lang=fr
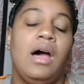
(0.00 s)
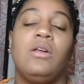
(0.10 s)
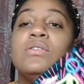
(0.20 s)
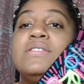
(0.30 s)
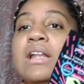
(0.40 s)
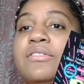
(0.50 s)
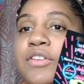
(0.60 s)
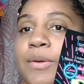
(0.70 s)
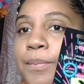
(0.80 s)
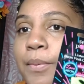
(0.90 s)
alors,
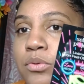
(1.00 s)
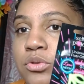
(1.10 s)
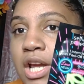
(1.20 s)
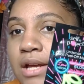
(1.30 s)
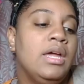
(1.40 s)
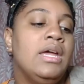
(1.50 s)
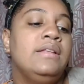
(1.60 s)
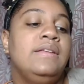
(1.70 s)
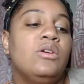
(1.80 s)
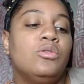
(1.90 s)
Selfie Project,
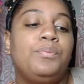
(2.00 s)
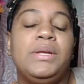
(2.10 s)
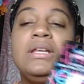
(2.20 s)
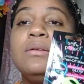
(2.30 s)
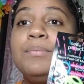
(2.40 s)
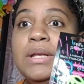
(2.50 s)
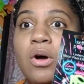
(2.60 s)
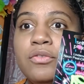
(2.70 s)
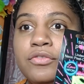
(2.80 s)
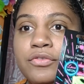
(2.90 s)
néon Peeling
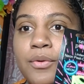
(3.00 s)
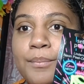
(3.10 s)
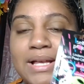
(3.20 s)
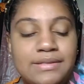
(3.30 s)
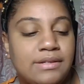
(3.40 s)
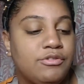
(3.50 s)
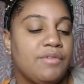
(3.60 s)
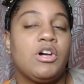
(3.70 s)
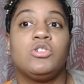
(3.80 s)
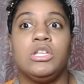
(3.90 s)
Peel-Off euh, Masque. faut
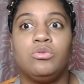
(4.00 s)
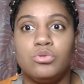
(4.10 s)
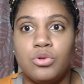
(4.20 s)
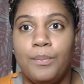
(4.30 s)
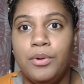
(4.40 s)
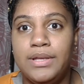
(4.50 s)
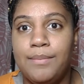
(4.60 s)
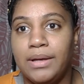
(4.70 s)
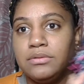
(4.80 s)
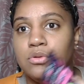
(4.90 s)
savoir que j'ai toujours peur
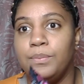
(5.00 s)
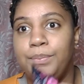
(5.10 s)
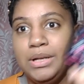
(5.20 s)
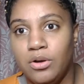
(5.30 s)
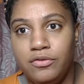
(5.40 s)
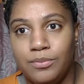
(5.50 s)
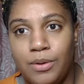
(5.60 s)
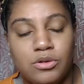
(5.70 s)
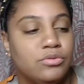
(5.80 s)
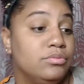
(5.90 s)
des masques peel-off.
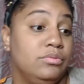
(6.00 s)
Moi,